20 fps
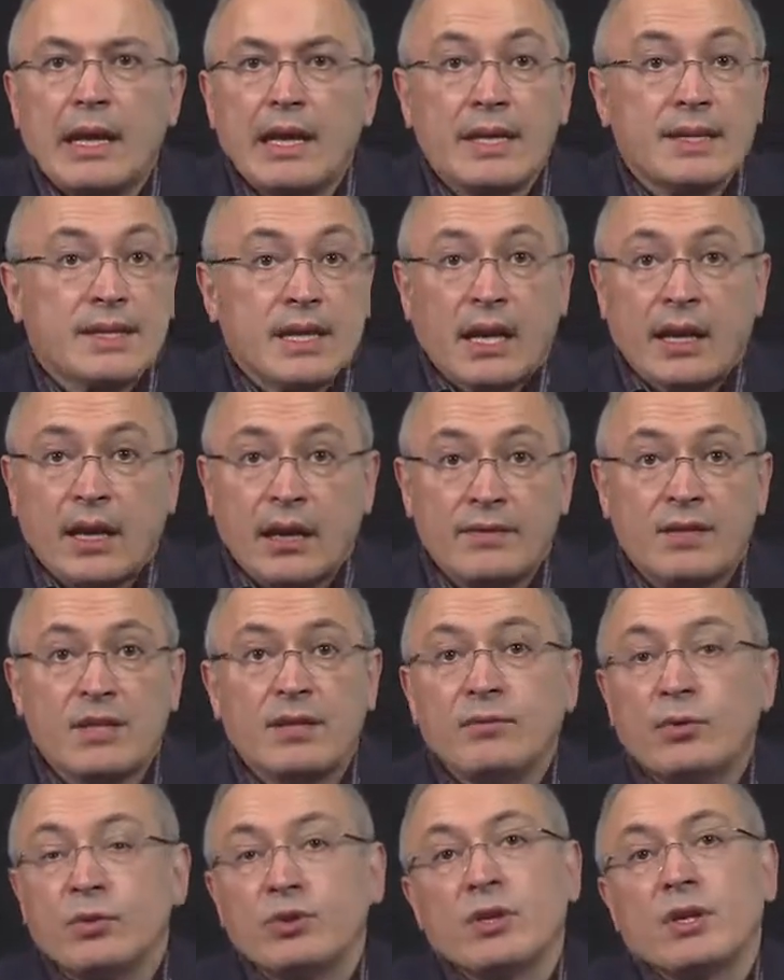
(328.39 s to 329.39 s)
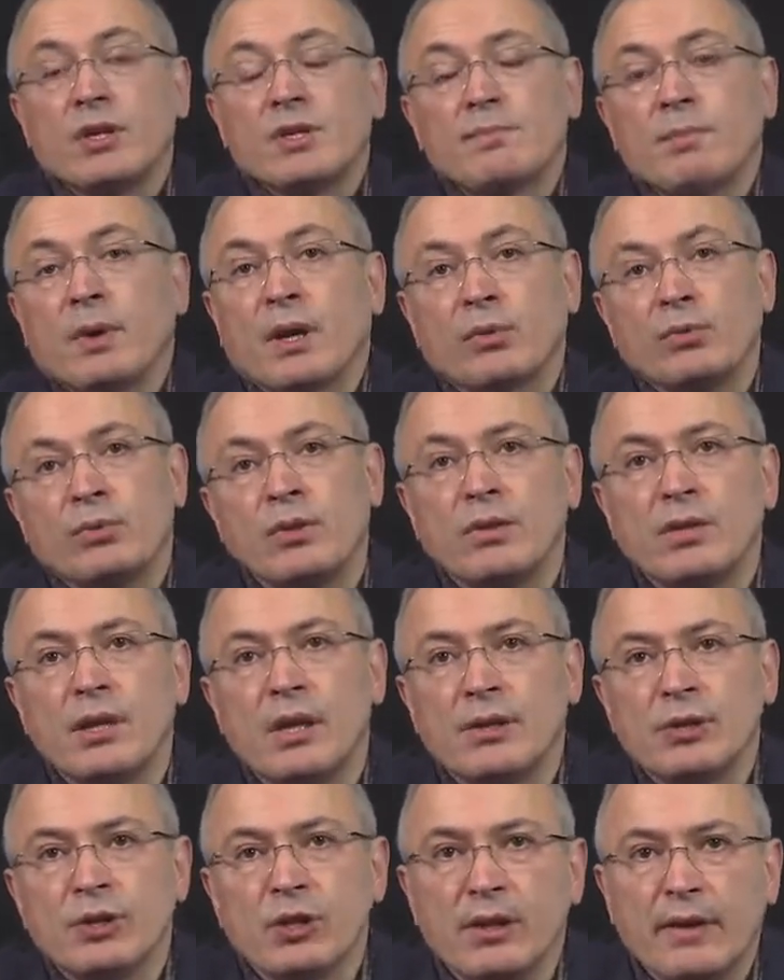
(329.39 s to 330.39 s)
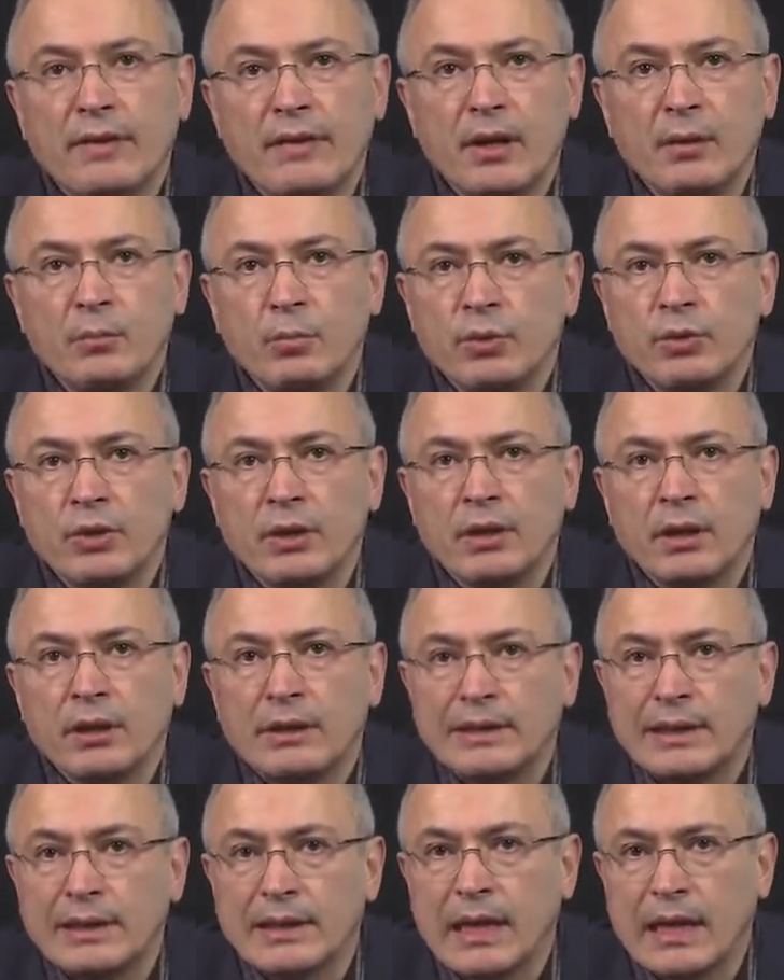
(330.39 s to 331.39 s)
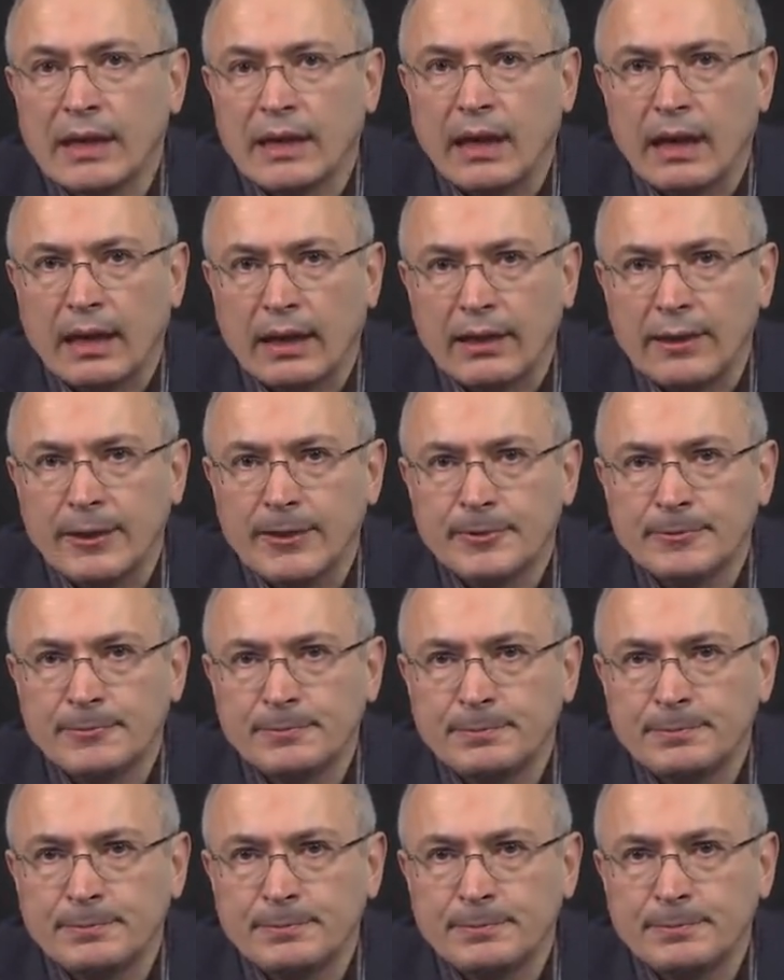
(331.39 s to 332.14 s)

И, скорее всего, через пару недель человек будет на ногах.